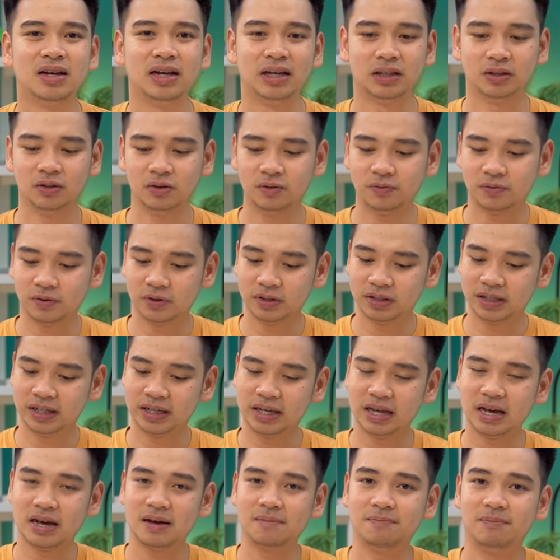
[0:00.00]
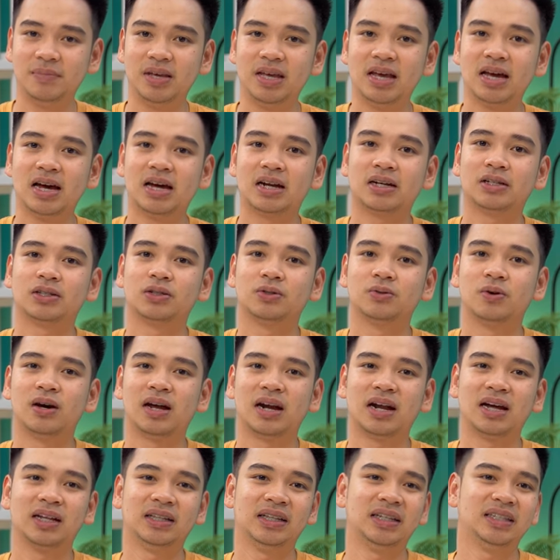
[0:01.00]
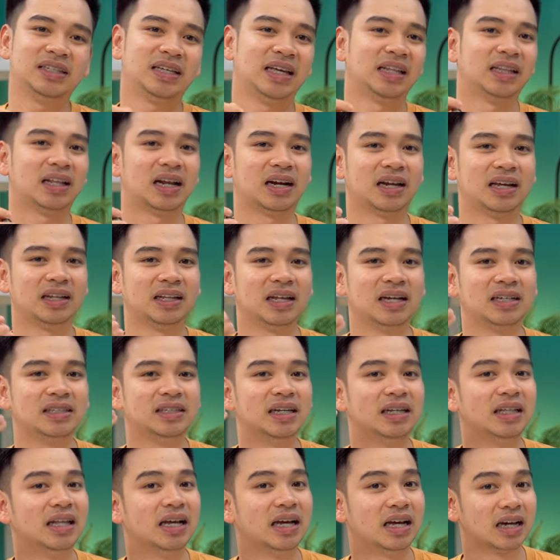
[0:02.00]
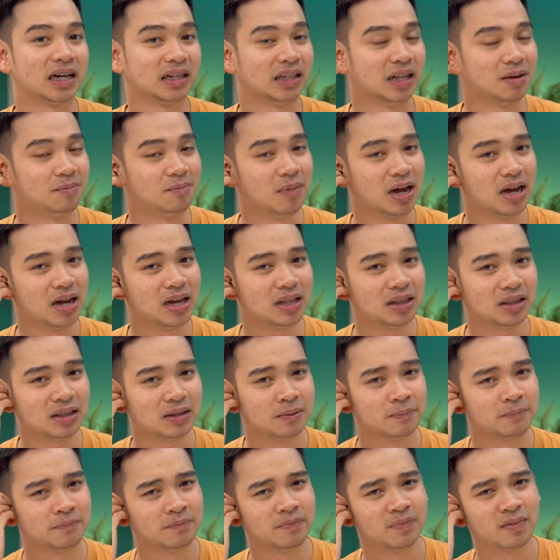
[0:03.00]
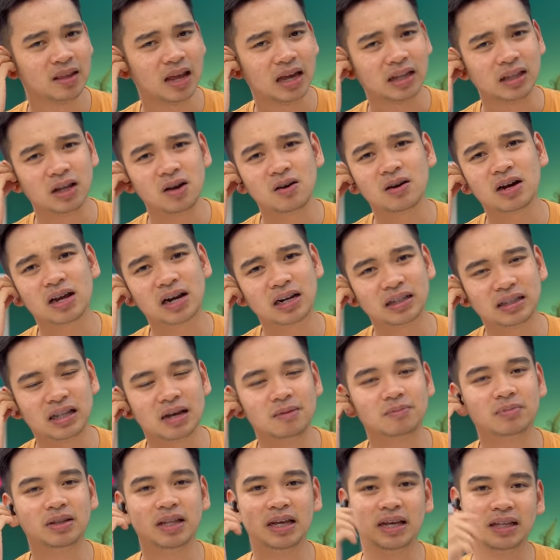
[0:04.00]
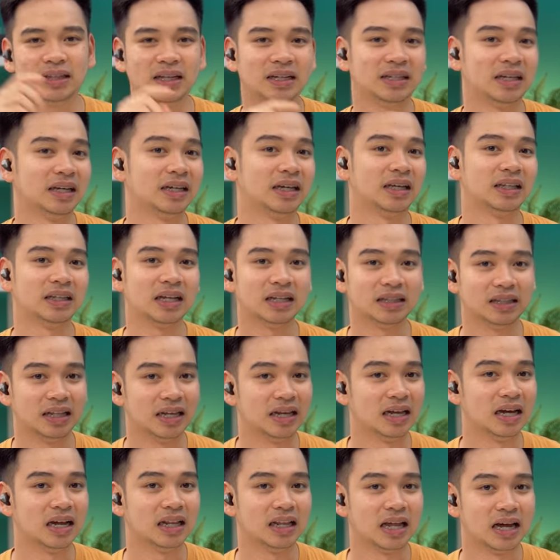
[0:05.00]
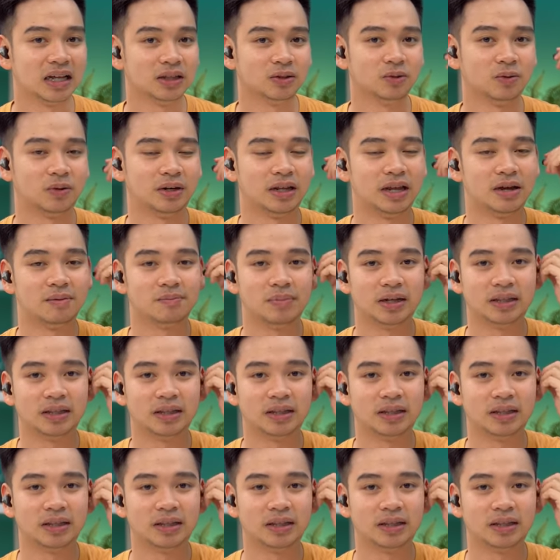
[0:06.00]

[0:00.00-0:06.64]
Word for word: itu fungsinya biar suara di sekitar kita jadi keredam banget, atau keredam dikit aja, kita tinggal atur. Yang